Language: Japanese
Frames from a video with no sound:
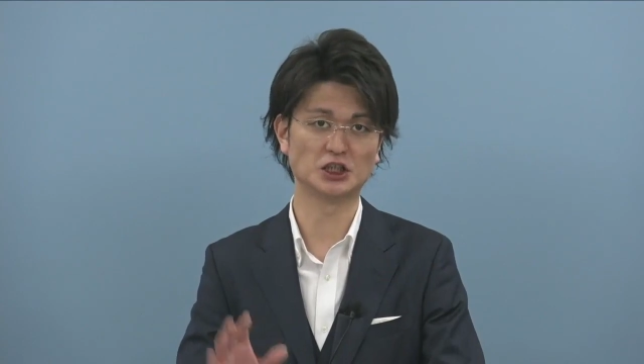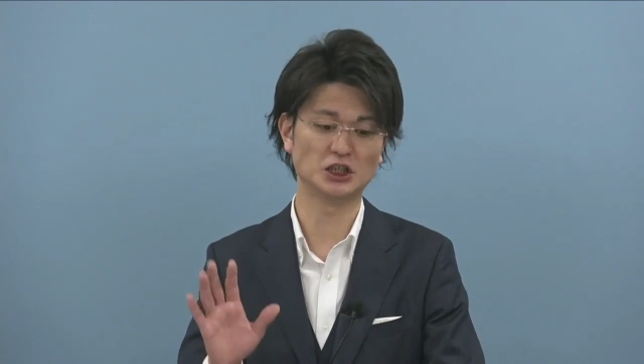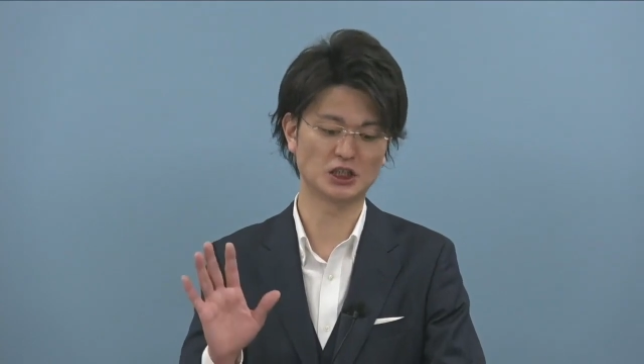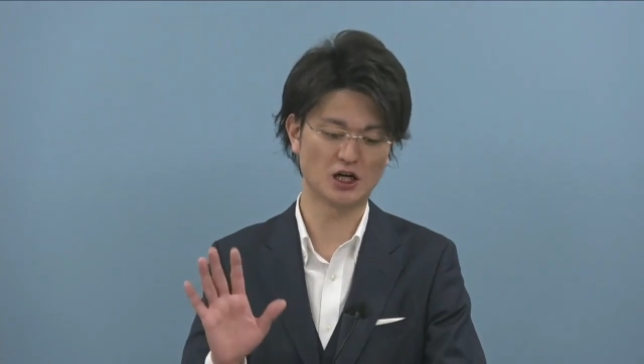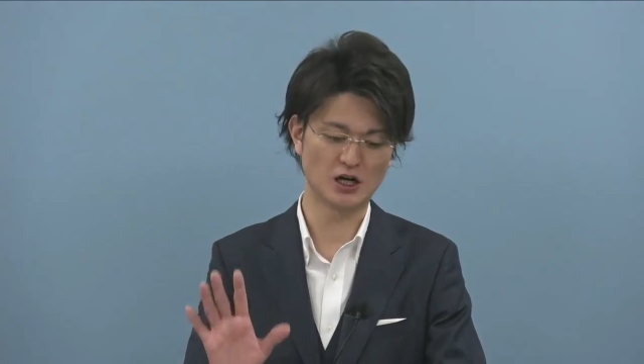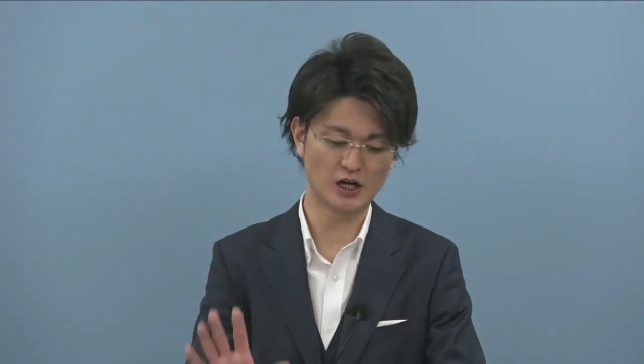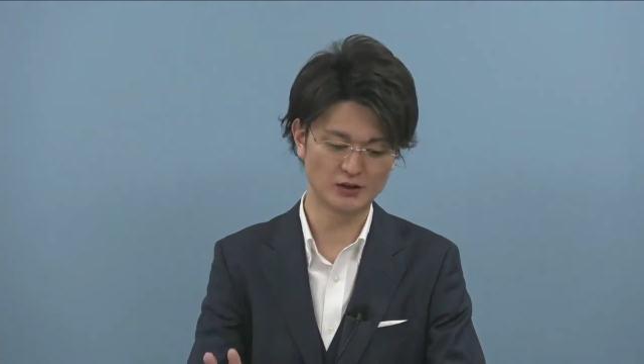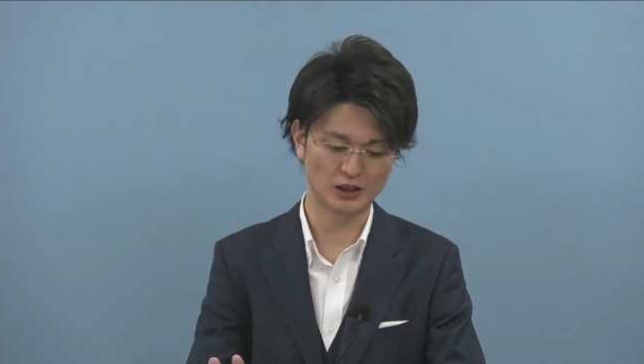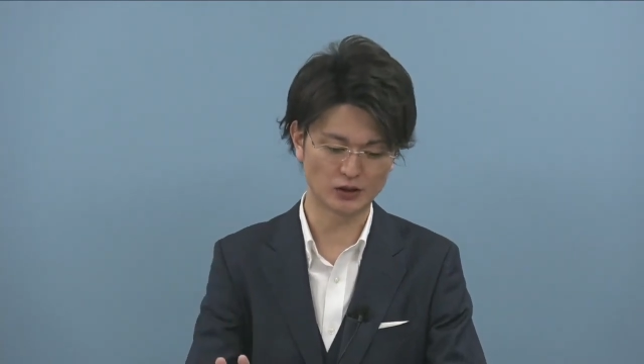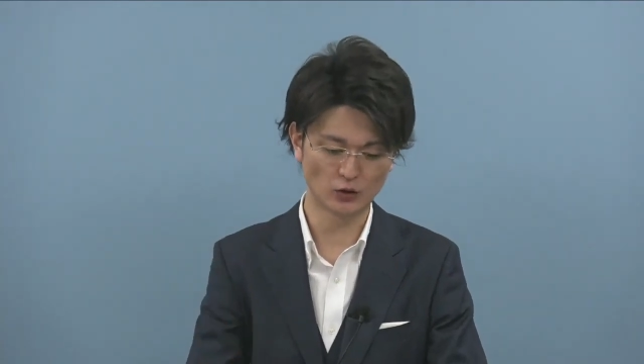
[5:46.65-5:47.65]
時間
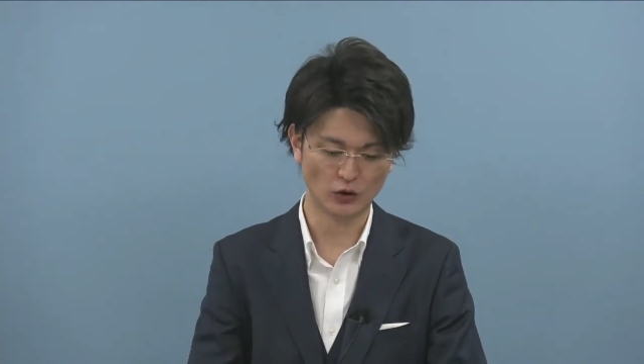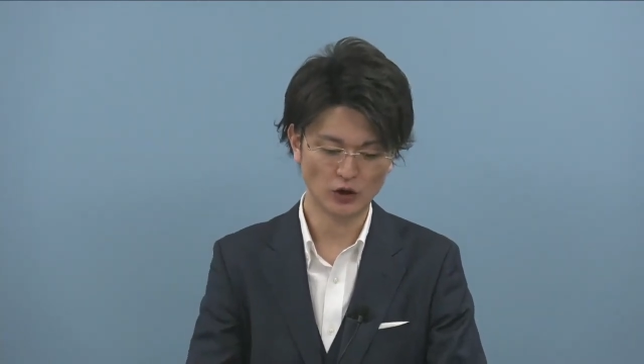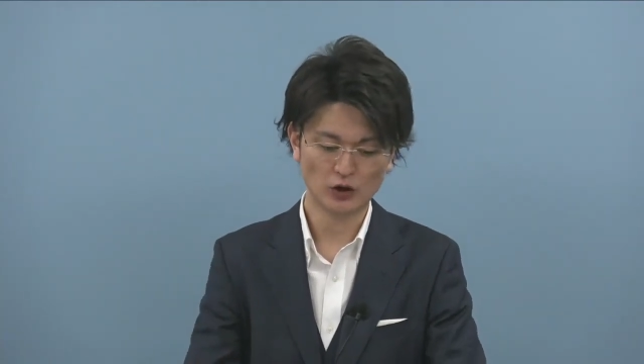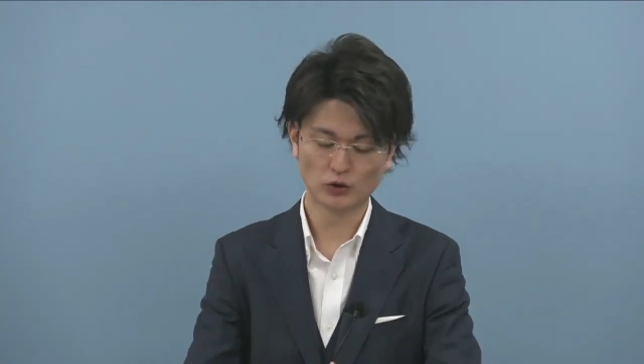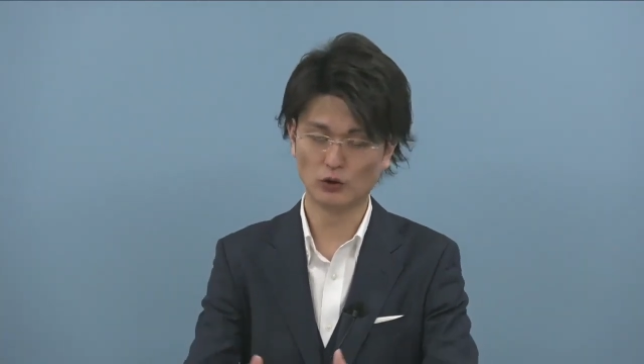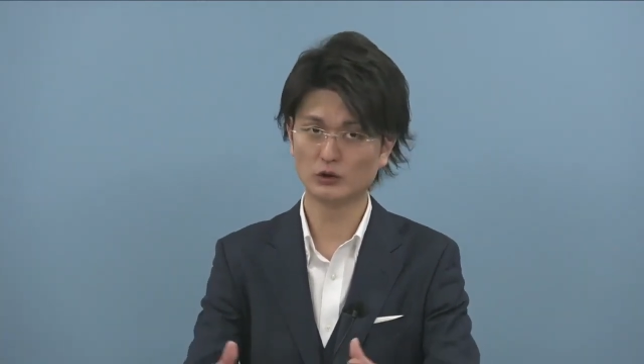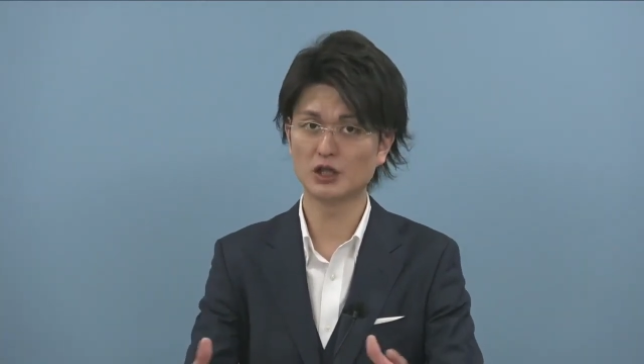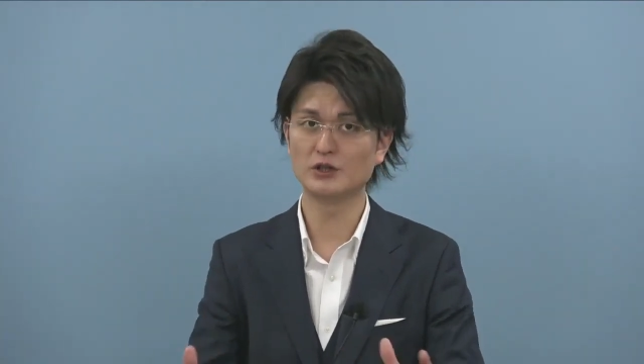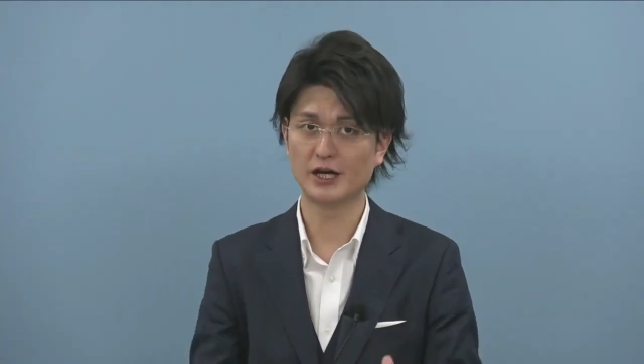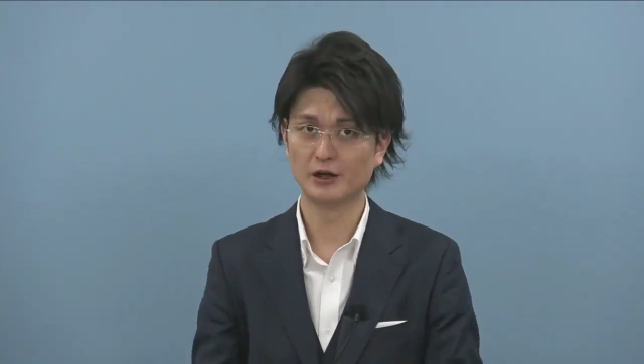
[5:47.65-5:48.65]
半だと、
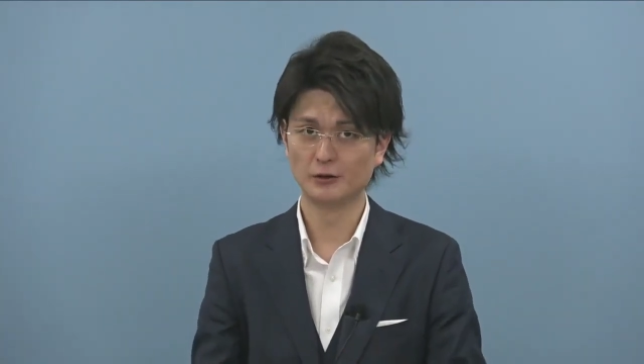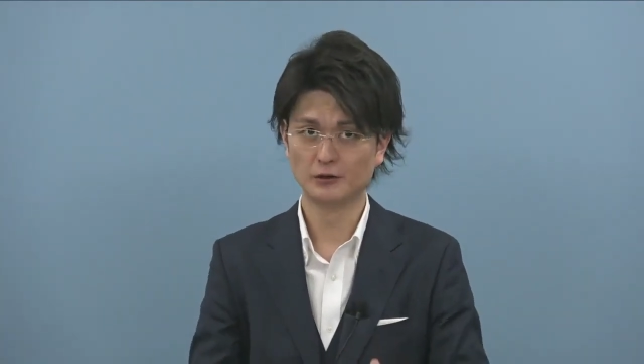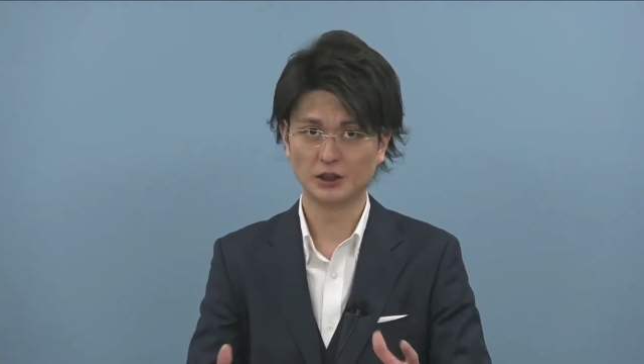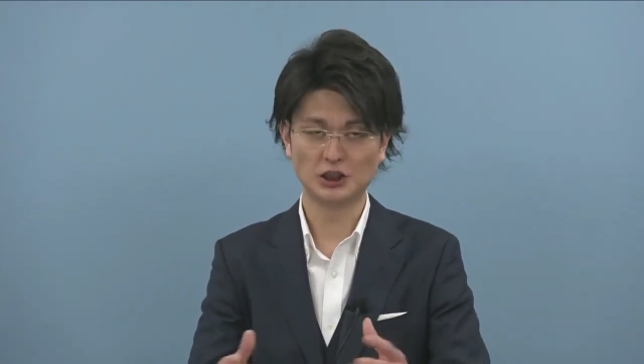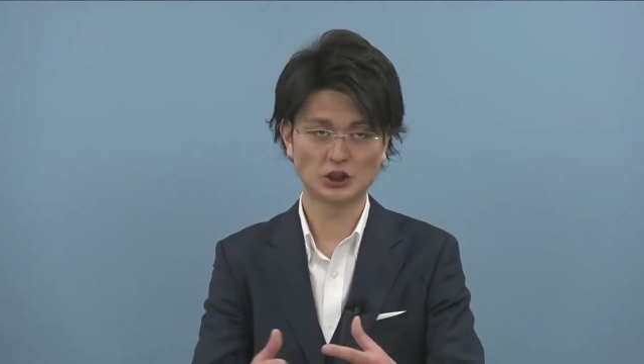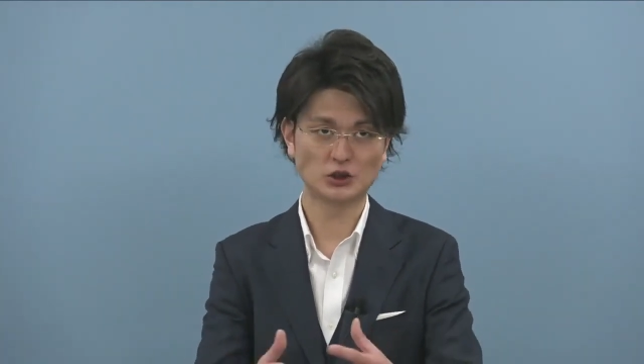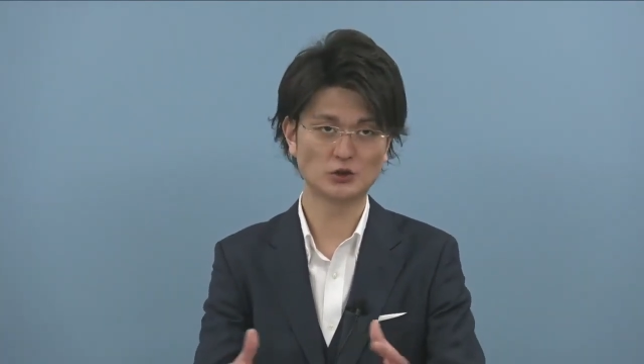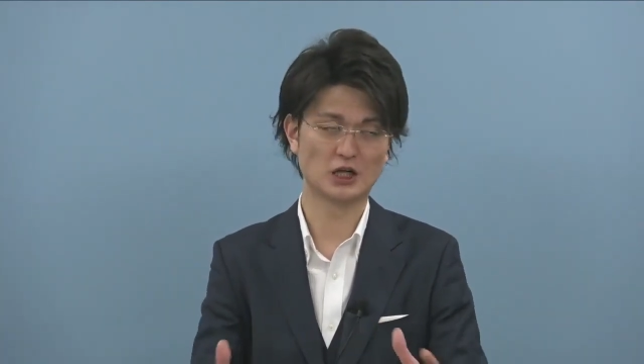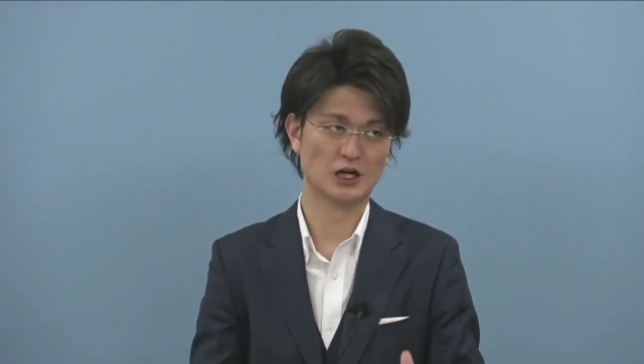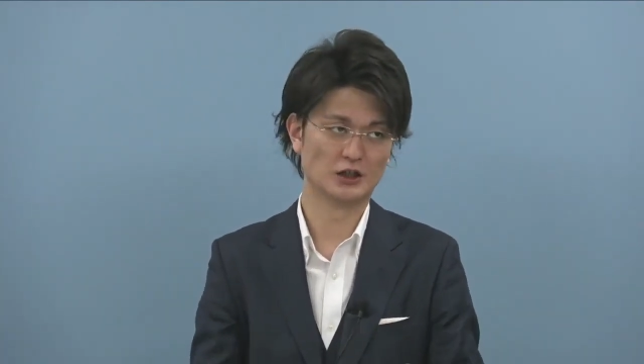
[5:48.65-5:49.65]
トータルで1
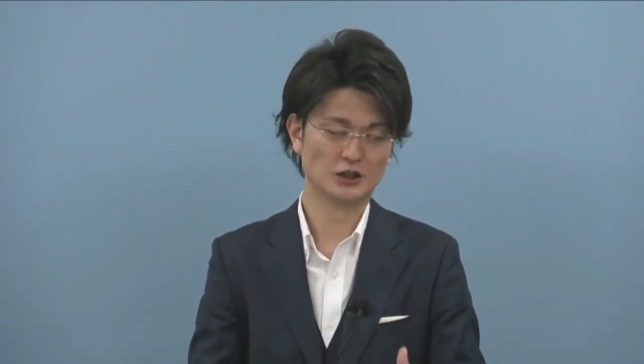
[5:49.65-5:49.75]
週間